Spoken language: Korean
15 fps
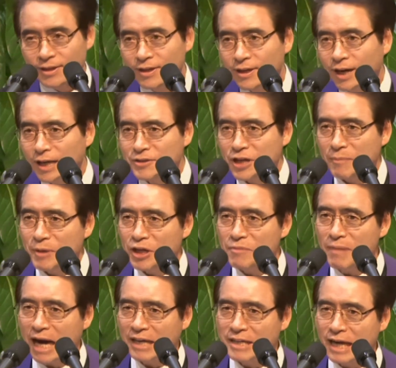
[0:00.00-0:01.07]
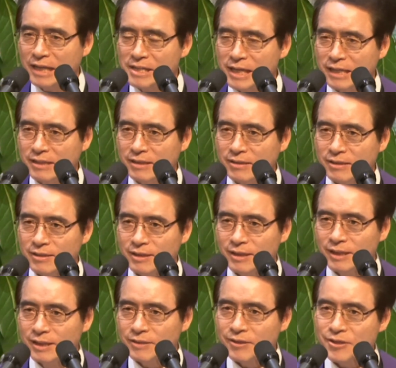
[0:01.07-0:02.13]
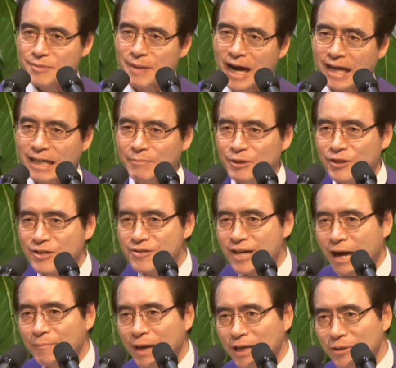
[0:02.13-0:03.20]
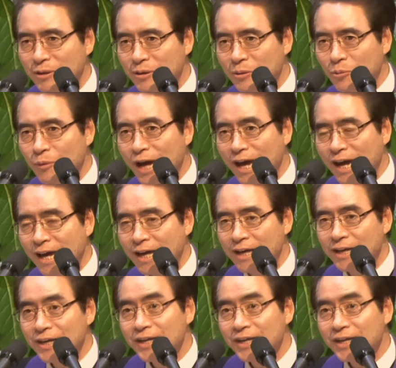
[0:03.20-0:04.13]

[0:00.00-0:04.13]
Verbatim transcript: 아, 체면이 말이 아니에요. 그렇지만 할아버지는 참아요. 왜?